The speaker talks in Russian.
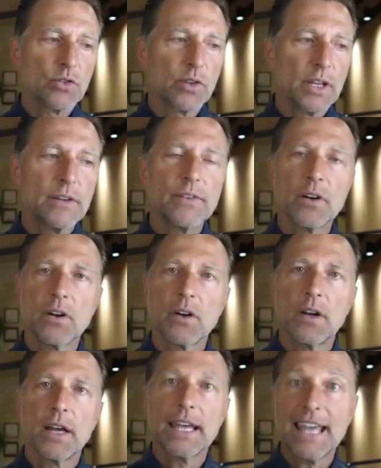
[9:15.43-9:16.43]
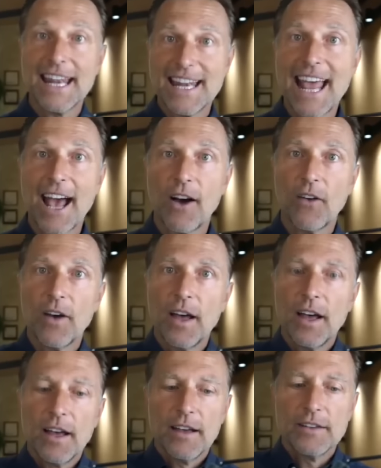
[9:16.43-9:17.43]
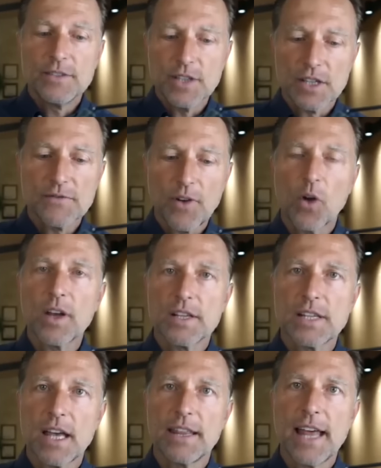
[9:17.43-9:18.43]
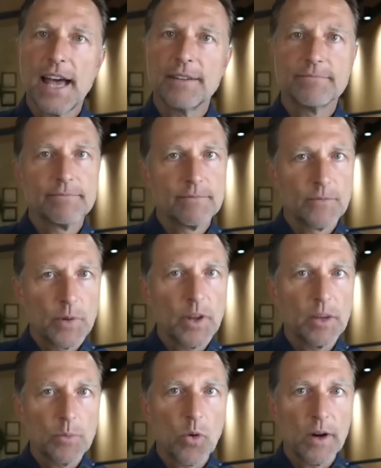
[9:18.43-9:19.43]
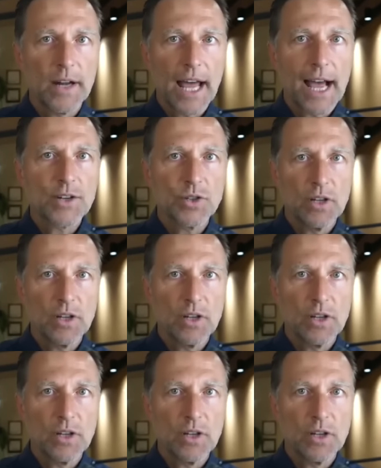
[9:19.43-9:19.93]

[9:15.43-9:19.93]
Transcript: Тогда печень может сосредоточиться лишь на очень важной функции —